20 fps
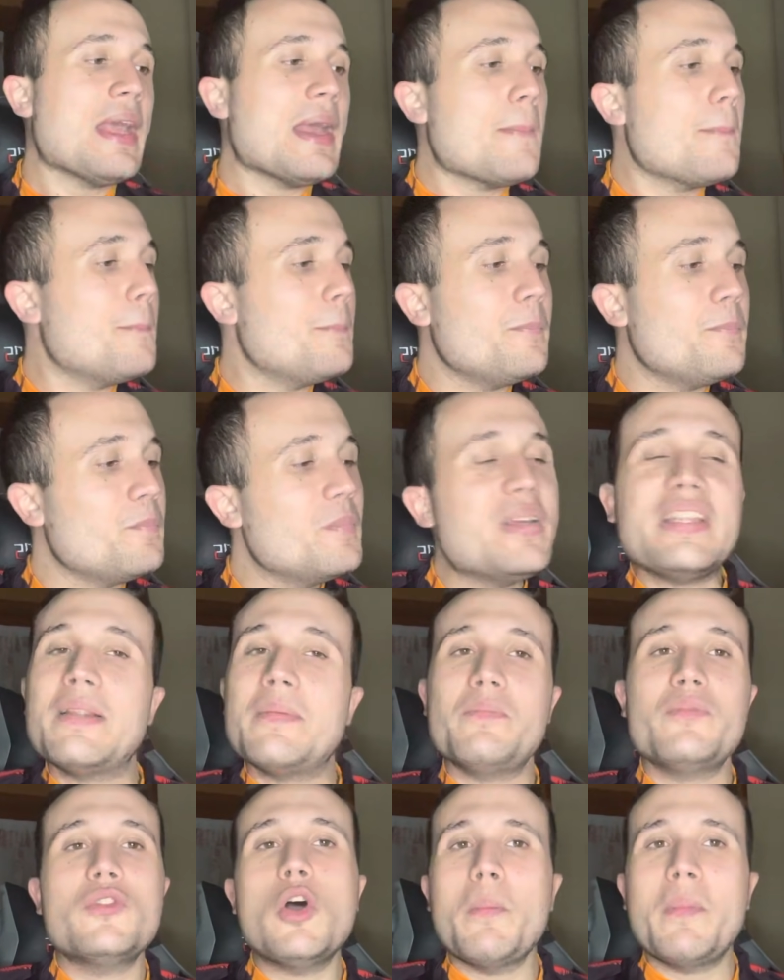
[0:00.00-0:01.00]
mm, mi,
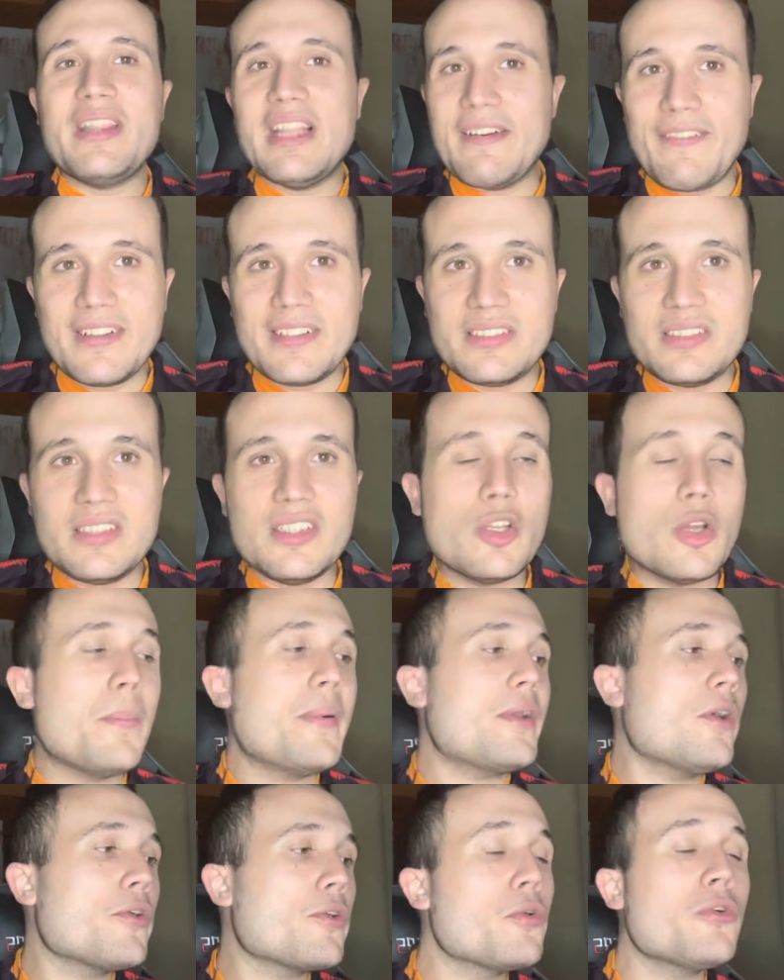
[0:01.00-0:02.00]
non mi dà fastidio,
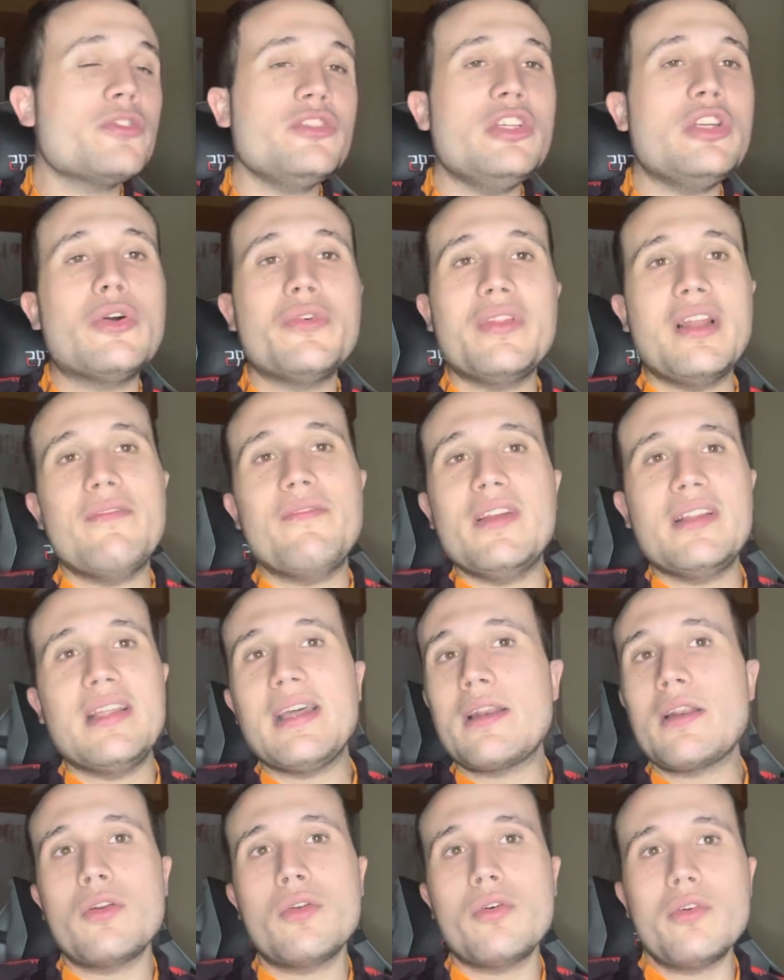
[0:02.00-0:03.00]
però rosico nel
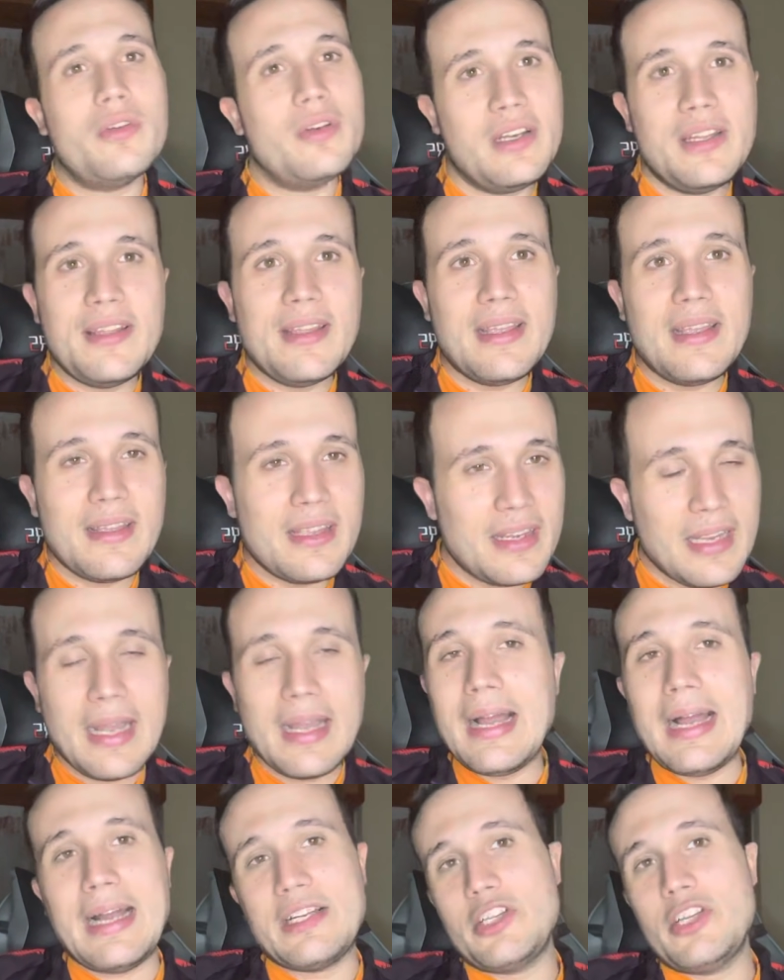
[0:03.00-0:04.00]
vederlo lì
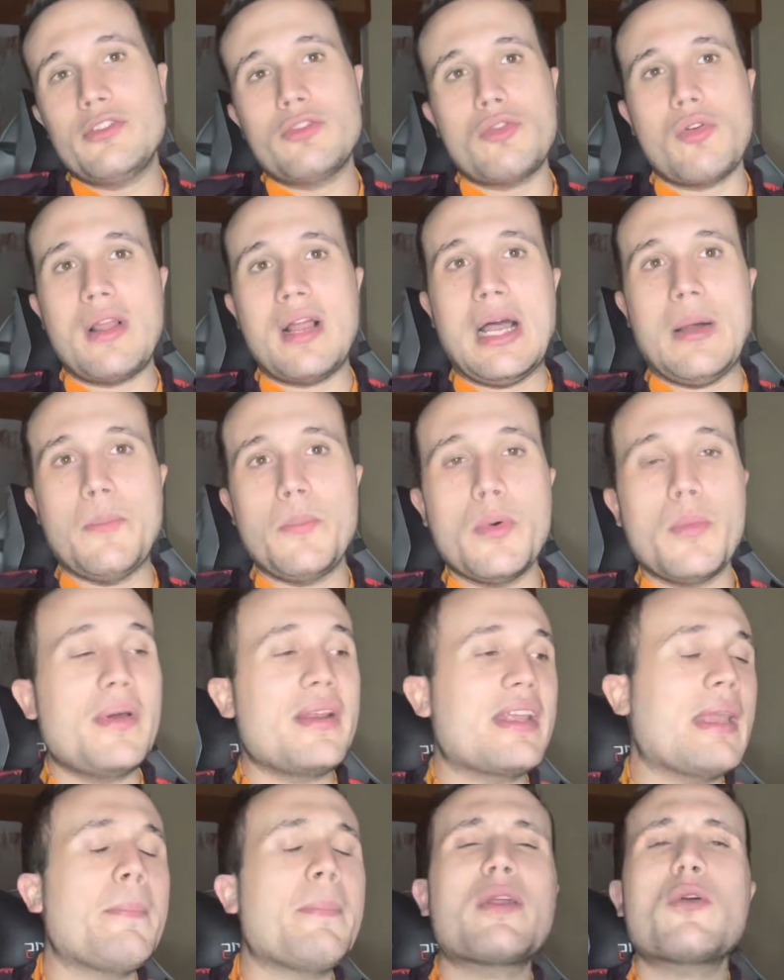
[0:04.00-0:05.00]
a centrocampo,
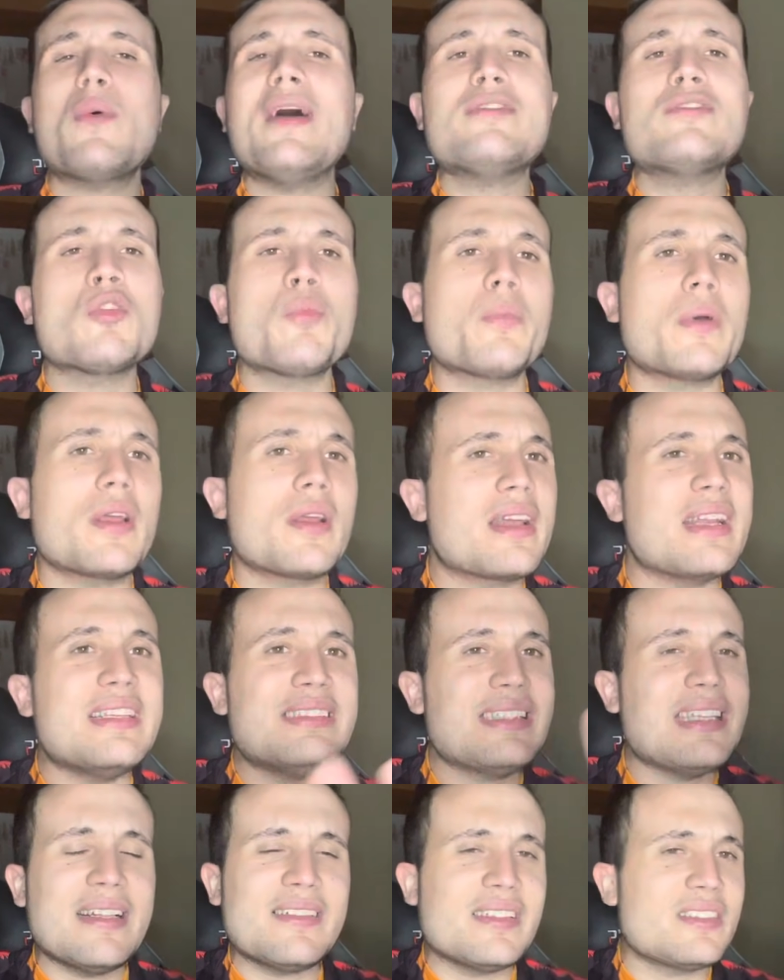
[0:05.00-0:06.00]
perché per quanto per
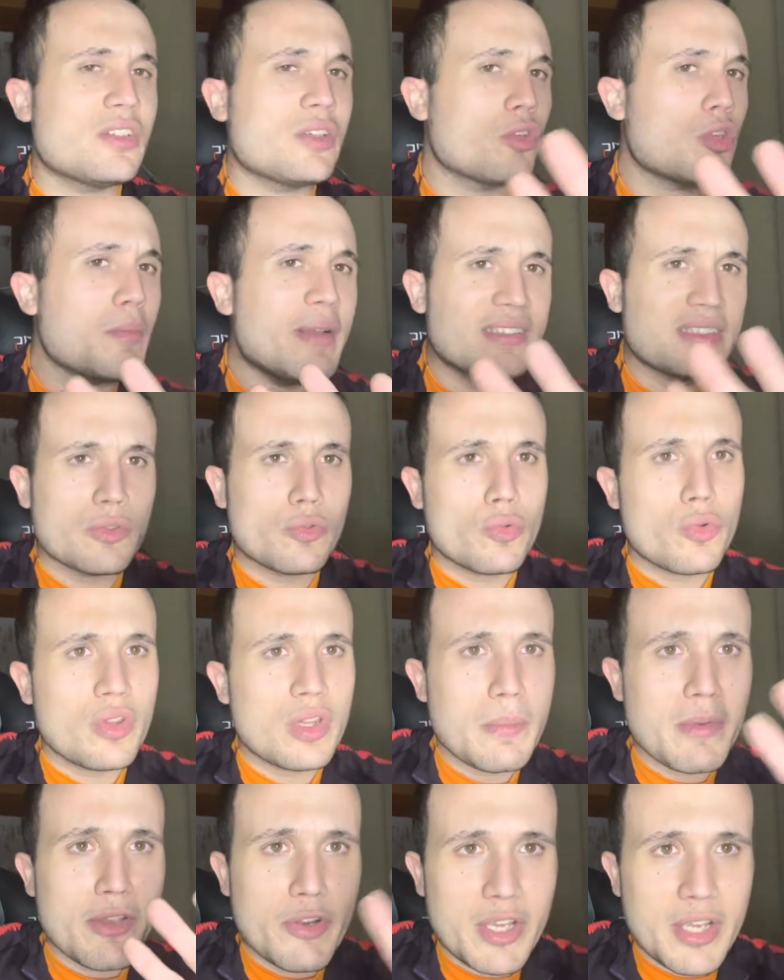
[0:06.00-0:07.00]
Cristante secondo me è stato uno dei
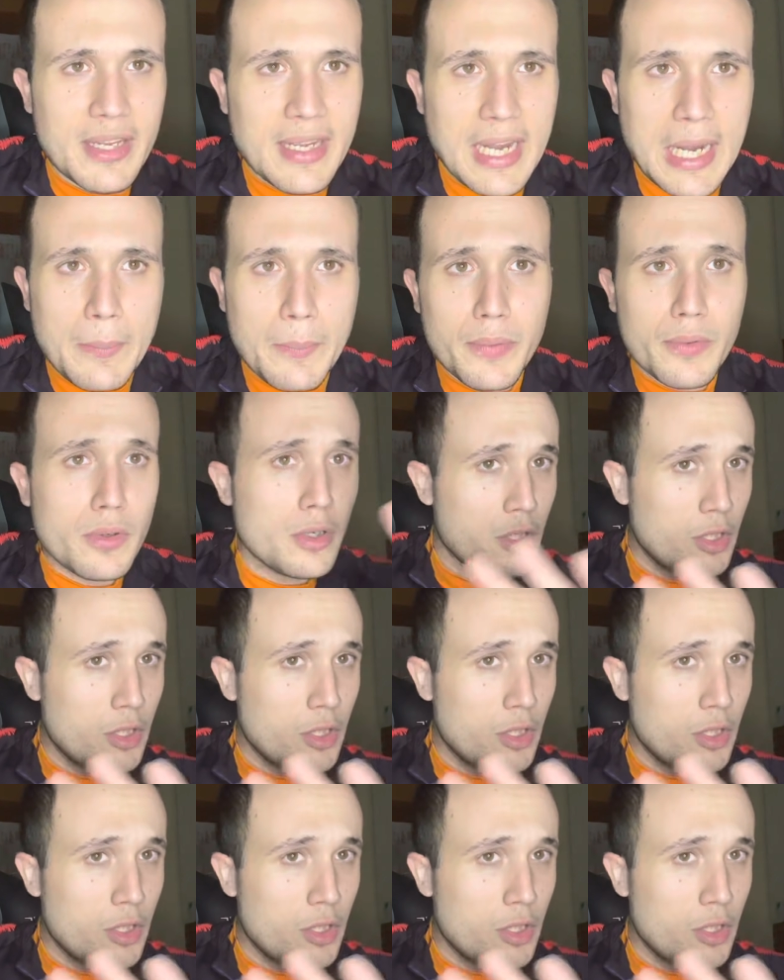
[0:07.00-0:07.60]
migliori in campo